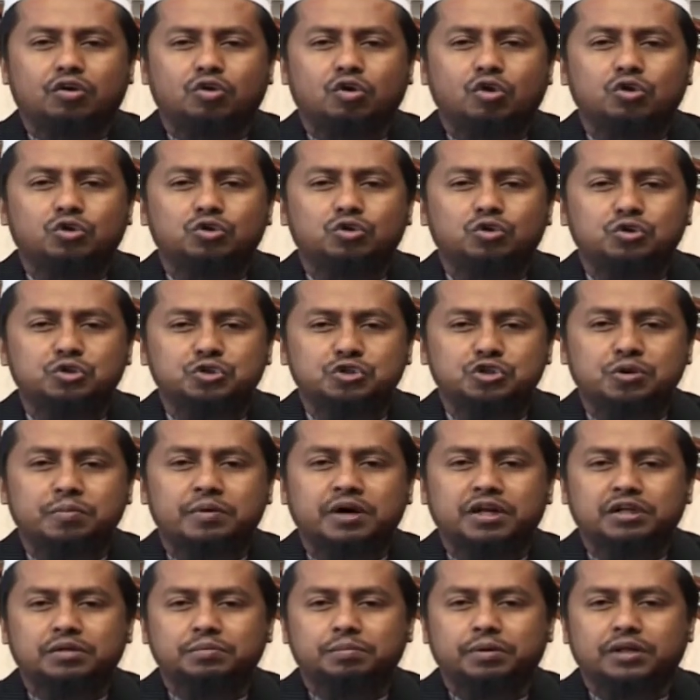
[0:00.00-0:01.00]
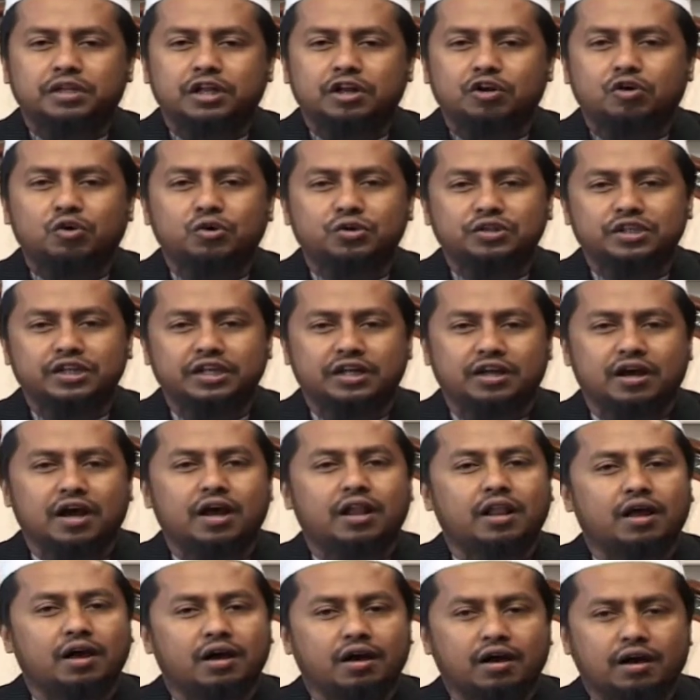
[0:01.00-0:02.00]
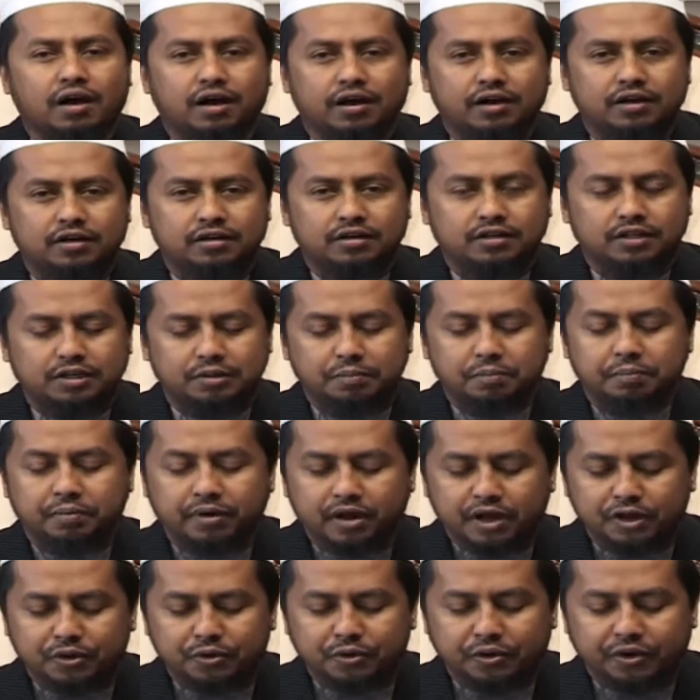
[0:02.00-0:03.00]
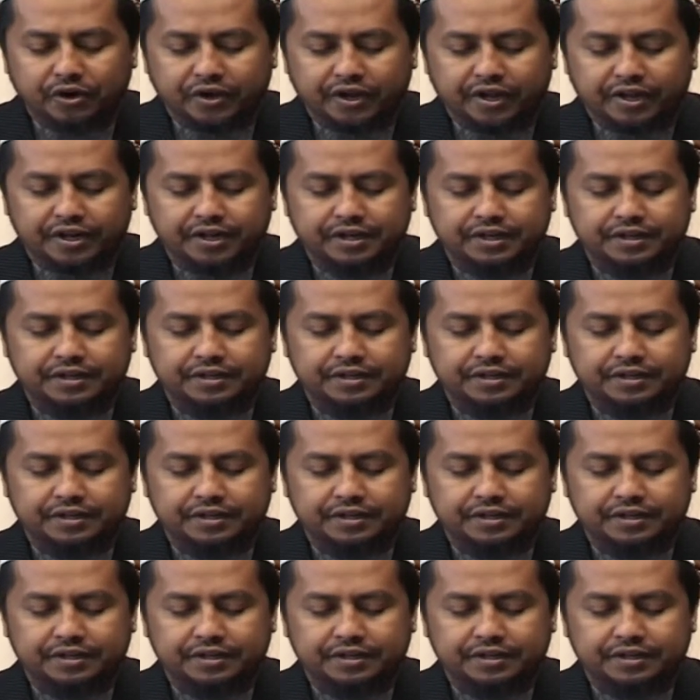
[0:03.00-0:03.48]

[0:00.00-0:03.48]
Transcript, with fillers: রক্ত জমাত বাঁধা রক্তে আলাকা ইমব্রায়ু হয়